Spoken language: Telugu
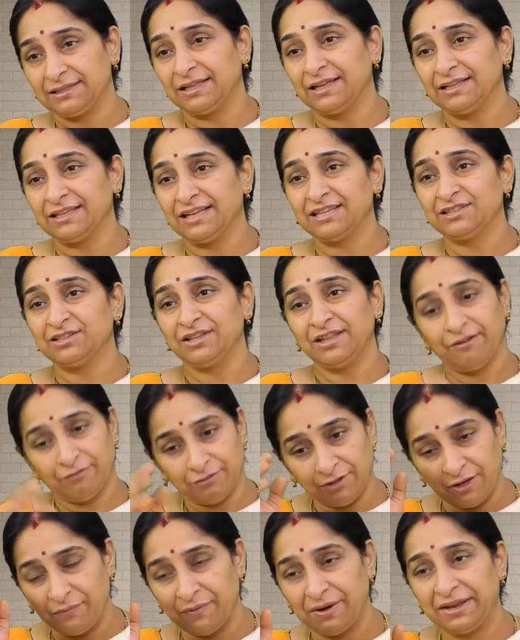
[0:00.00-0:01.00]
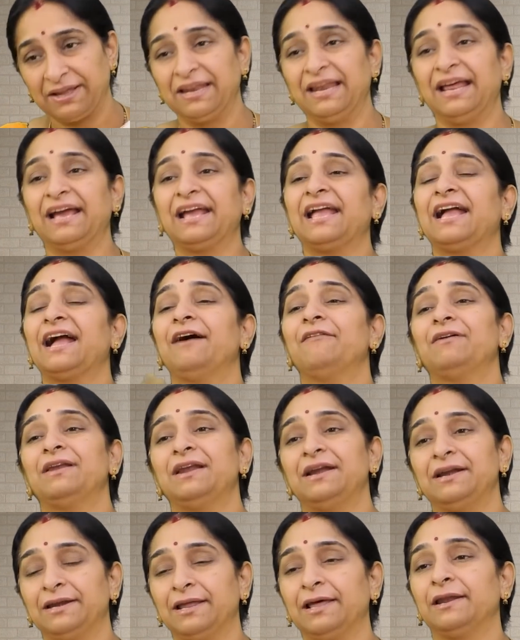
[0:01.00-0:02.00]
తథాస్థ దేవతలు వీళ్ళకి ఇలాగే
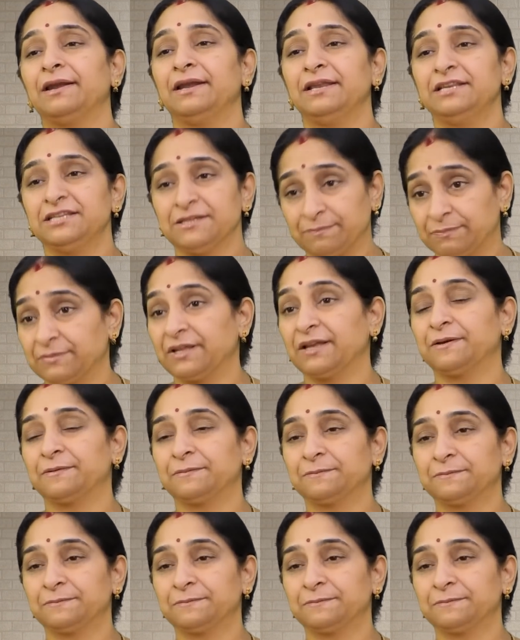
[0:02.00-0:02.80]
కావాలంటారని చెప్తారు